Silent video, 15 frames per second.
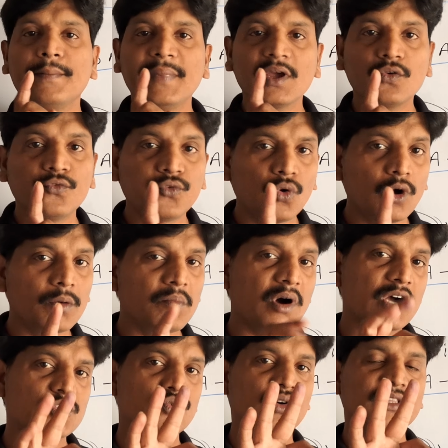మీకు ఫోర్
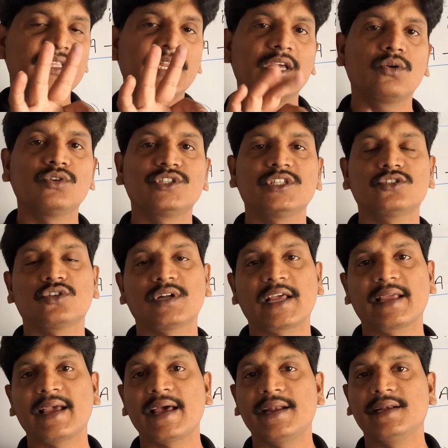మార్క్స్ ఒక త్రీ క్వశ్చన్స్
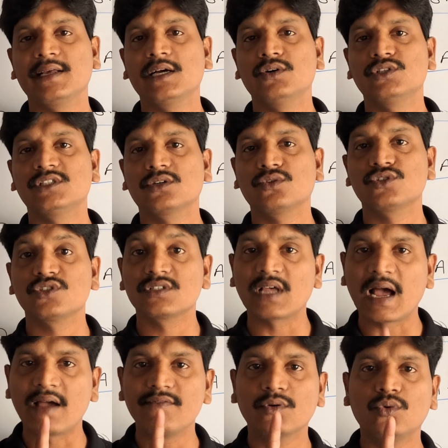ఉన్నాయి గ్యారంటీగా వచ్చే క్వశ్చన్స్
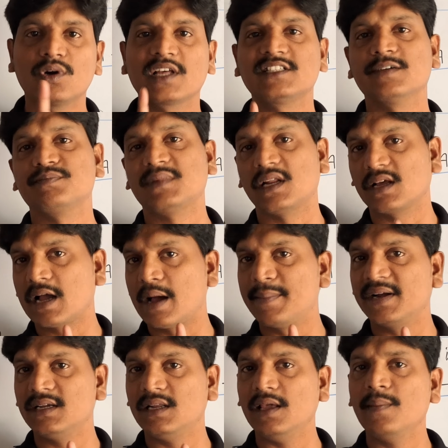అవి కూడా చెప్తాను
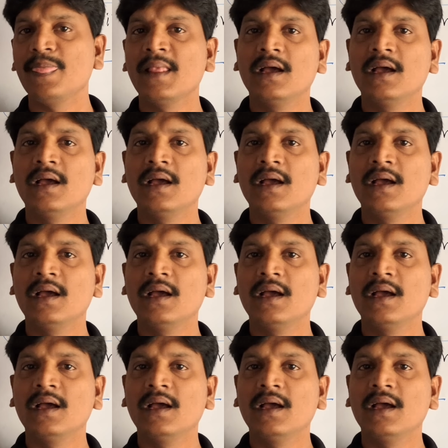కాబట్టి